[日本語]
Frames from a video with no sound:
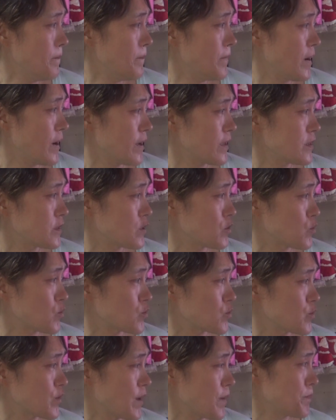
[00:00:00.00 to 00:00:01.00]
はいという
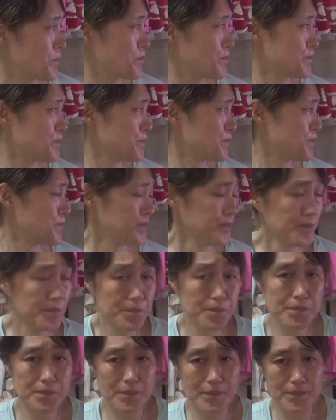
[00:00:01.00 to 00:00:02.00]
ことで
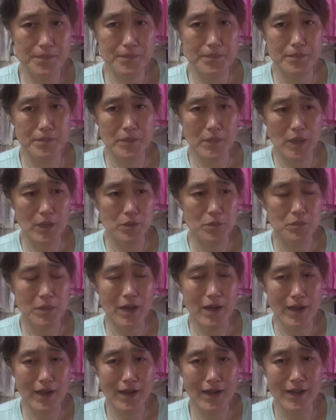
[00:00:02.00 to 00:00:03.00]
うんあの
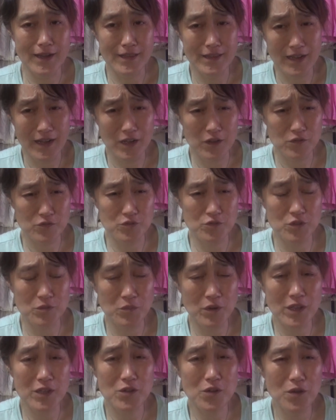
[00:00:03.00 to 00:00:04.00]
まあ考えて早く薬
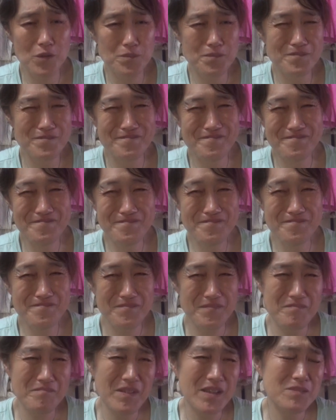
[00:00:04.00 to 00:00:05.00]
もらいに行こ
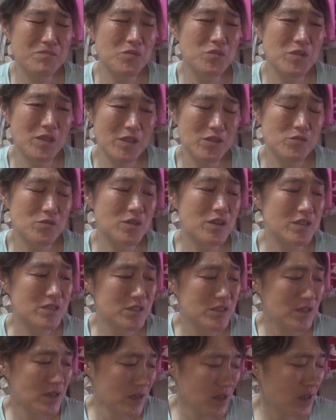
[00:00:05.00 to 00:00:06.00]
うほんまにもうね忙
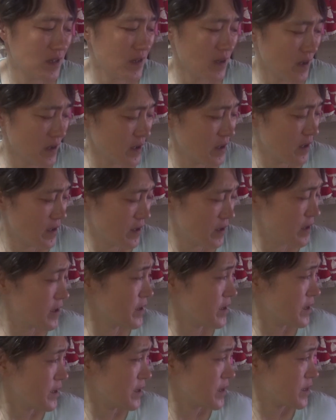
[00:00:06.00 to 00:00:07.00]
しいでねはい
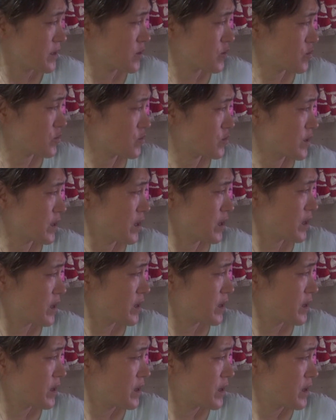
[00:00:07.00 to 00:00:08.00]
ということで
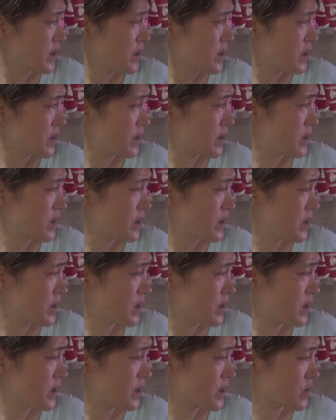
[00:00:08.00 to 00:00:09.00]

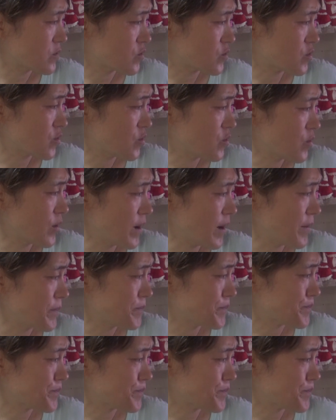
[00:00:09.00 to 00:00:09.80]
えー、っと今日は